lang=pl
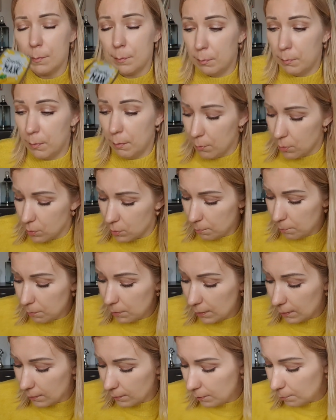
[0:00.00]
pomimo, że
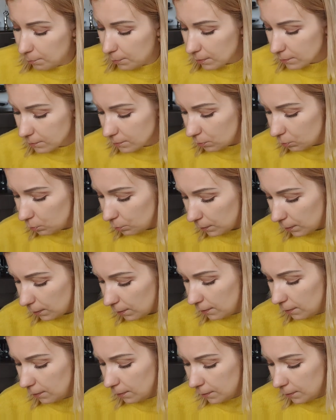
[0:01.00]
bielendę bardzo lubię.